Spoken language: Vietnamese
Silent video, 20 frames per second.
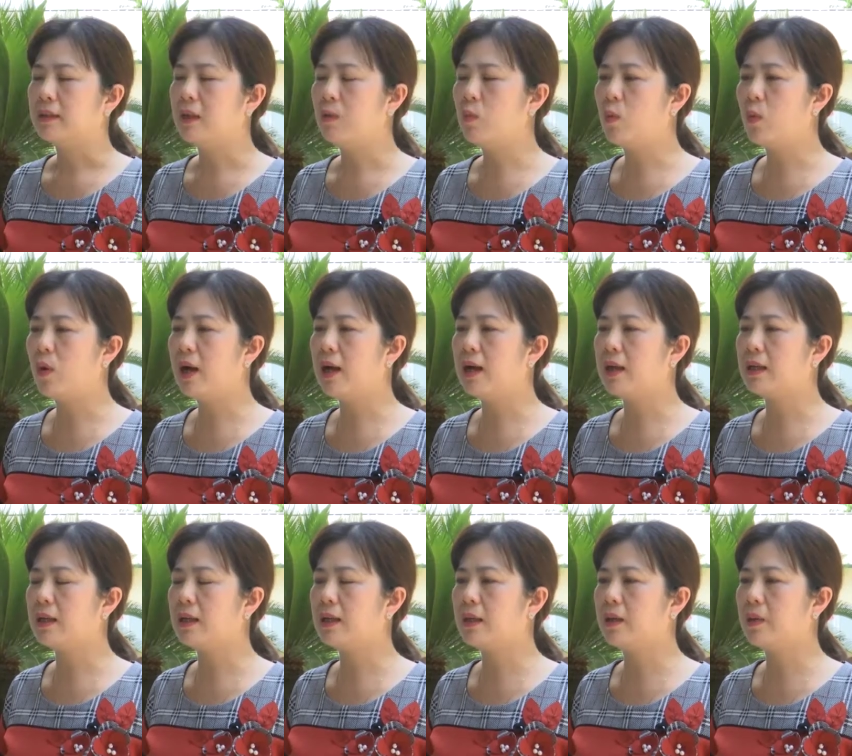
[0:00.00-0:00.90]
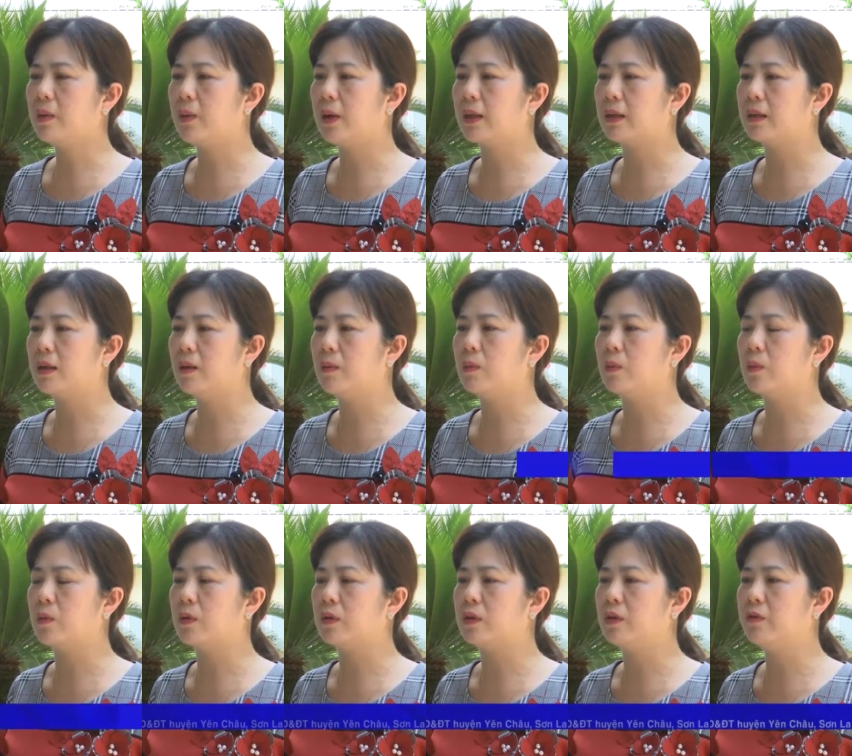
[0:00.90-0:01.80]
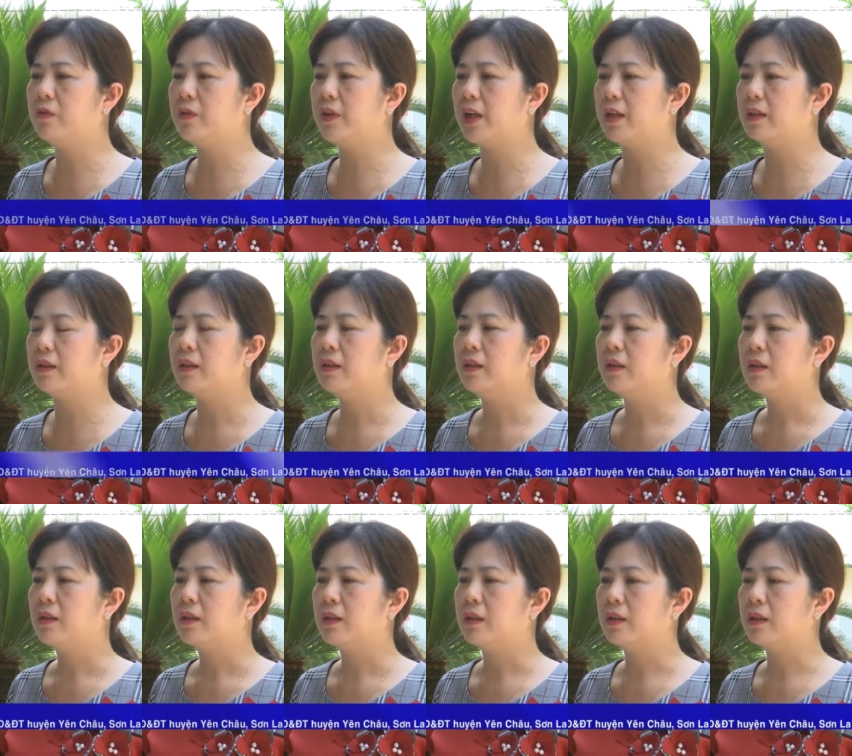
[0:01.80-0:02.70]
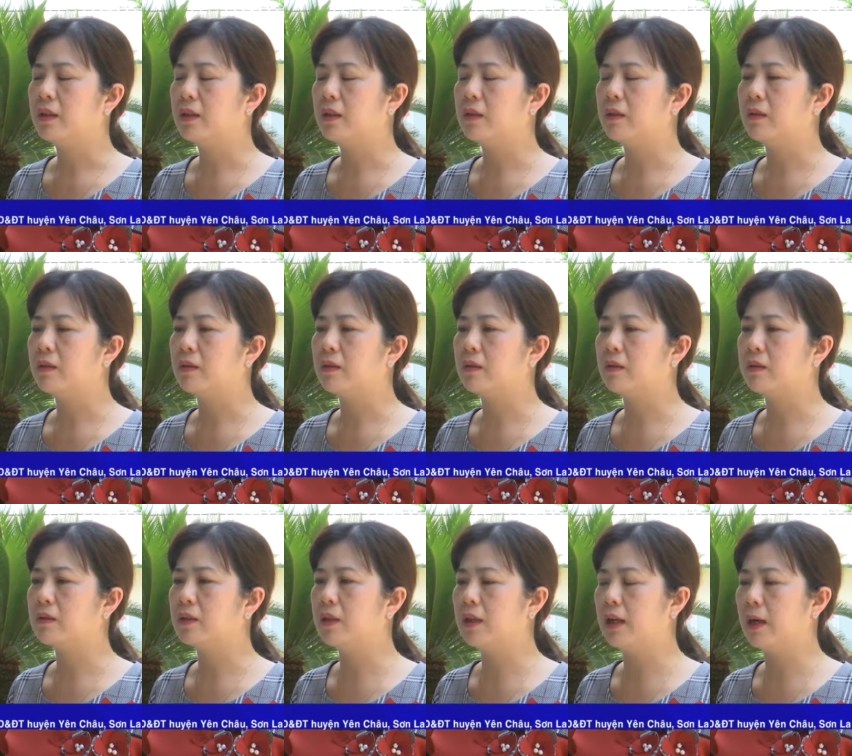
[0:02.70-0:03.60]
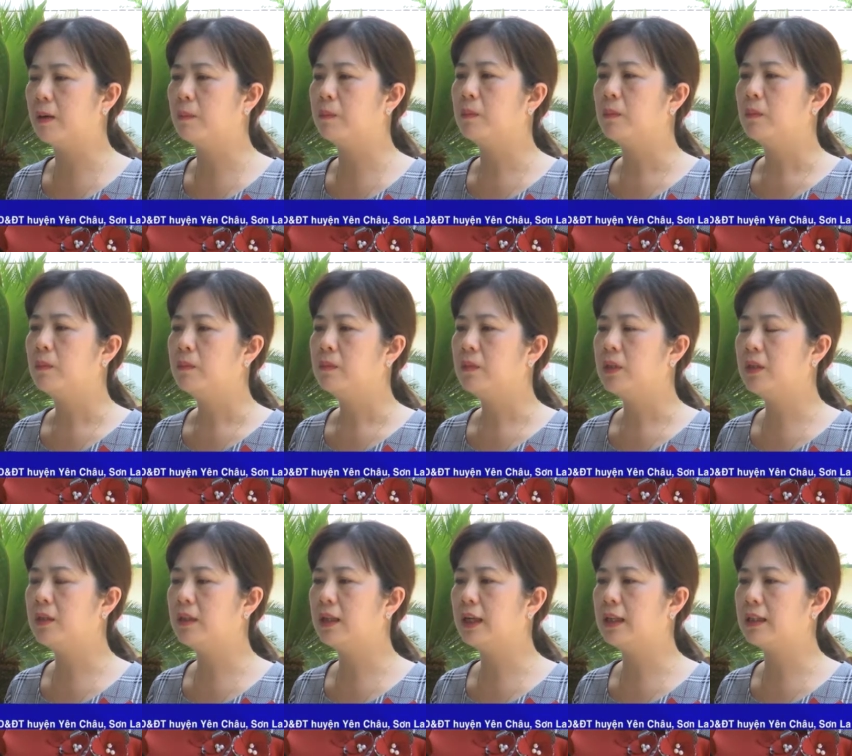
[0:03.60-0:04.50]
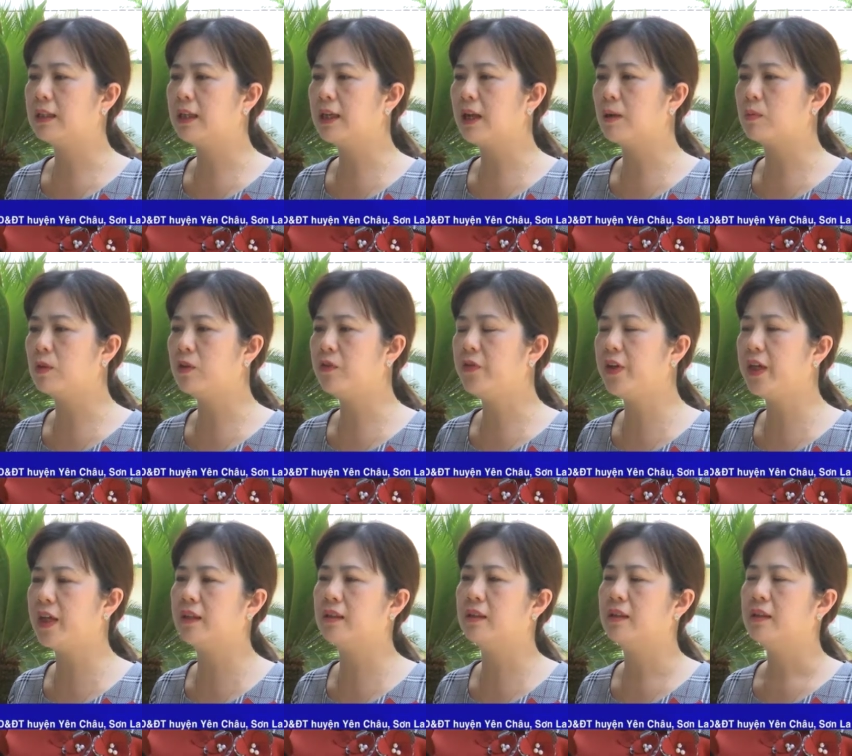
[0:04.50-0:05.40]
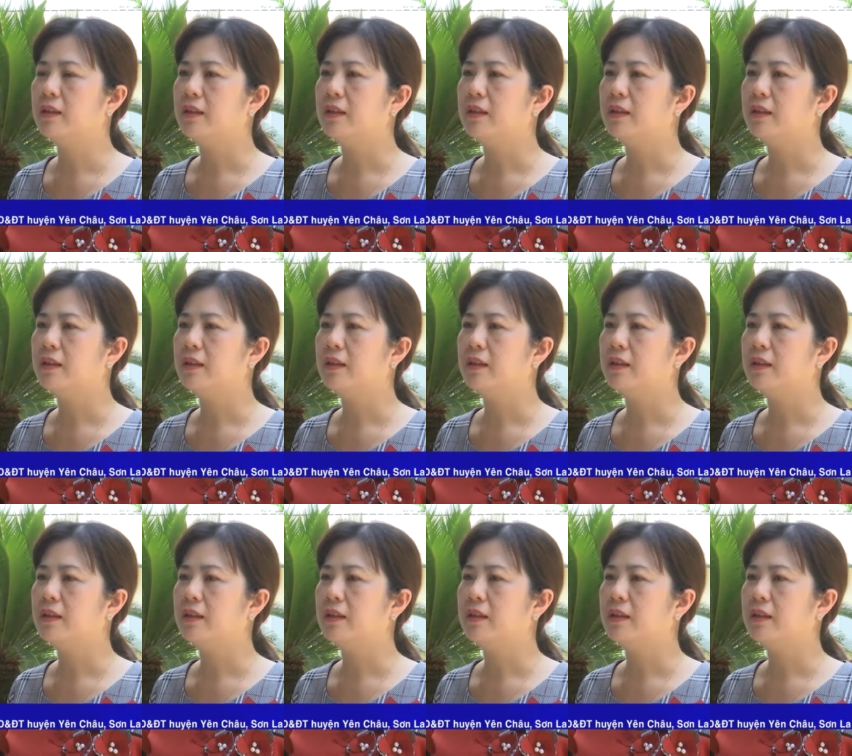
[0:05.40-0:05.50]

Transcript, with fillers: Thông qua các cái hoạt động của thư viện, ờ, trường học như là tiết đọc thư viện,